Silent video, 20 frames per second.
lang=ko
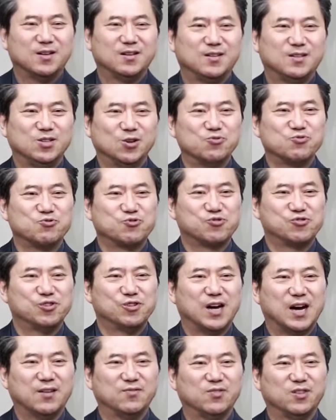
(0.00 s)
연구를
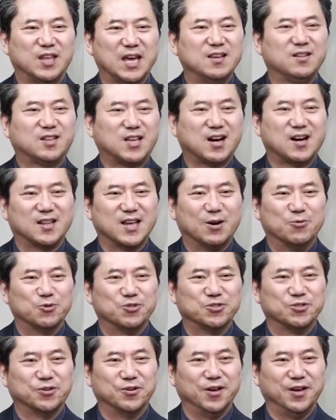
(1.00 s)
한 데이터가 나온
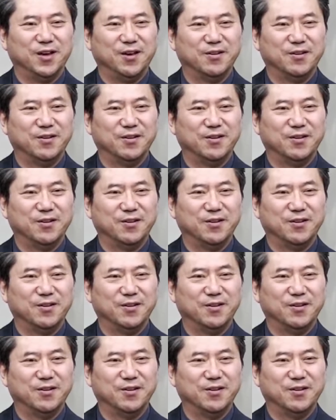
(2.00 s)
거예요.